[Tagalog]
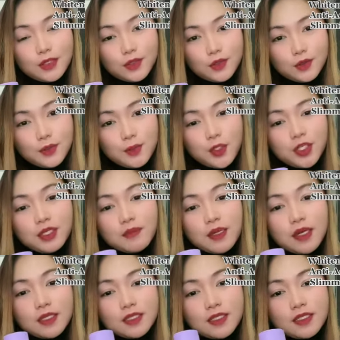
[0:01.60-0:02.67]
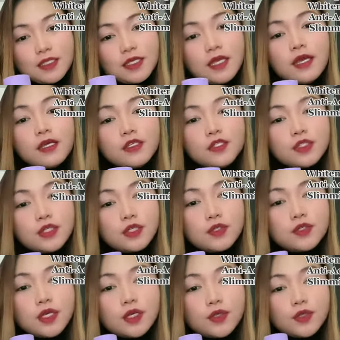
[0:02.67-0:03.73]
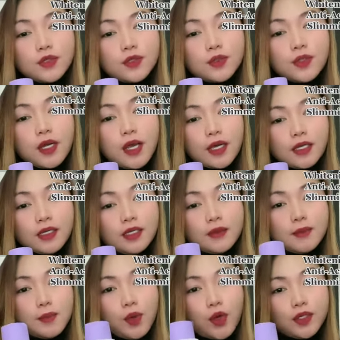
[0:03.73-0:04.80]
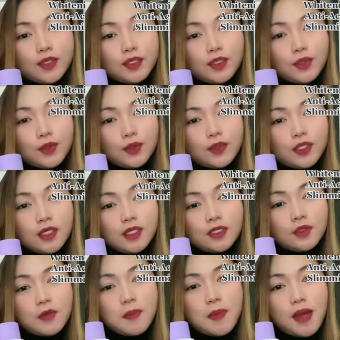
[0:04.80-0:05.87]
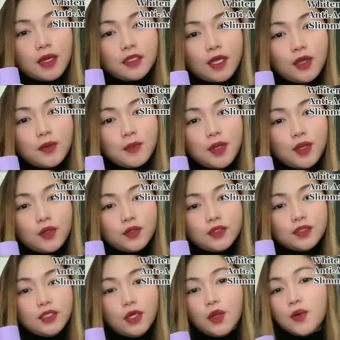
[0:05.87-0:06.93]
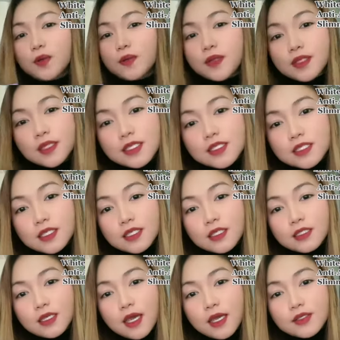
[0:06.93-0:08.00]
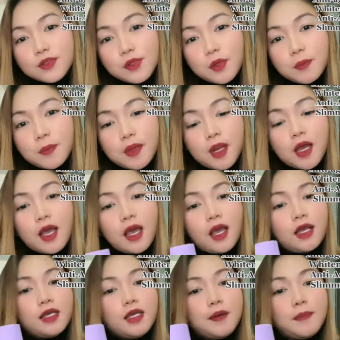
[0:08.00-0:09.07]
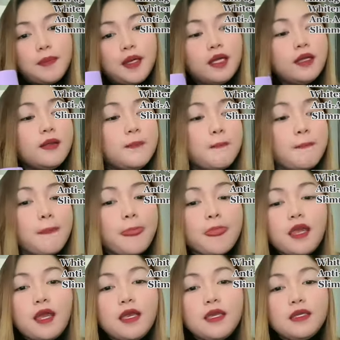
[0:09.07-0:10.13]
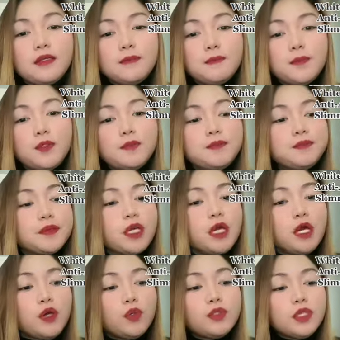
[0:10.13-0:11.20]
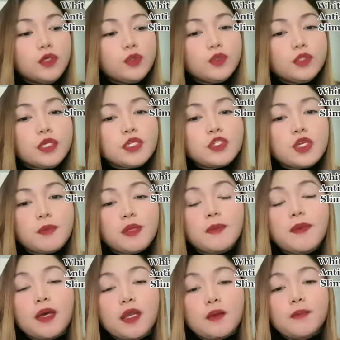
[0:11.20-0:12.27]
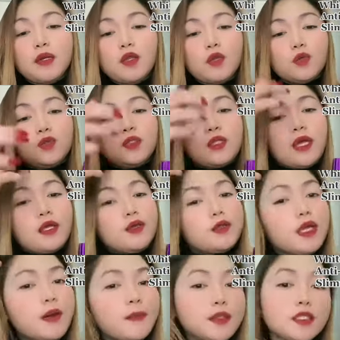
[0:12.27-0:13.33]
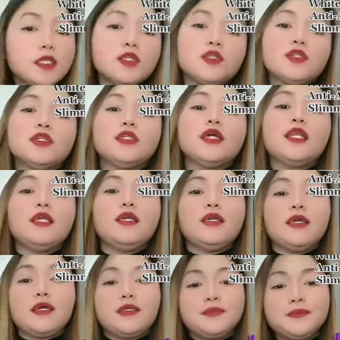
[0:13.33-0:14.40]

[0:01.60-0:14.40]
Good morning mga sis. Share ko sa inyo itong aking morning routine kung bakit tayo meron glowing na skin kahit sobrang aga pa. Ayan po. Unang-una, syempre para mag-glow tayo, dapat internally yan.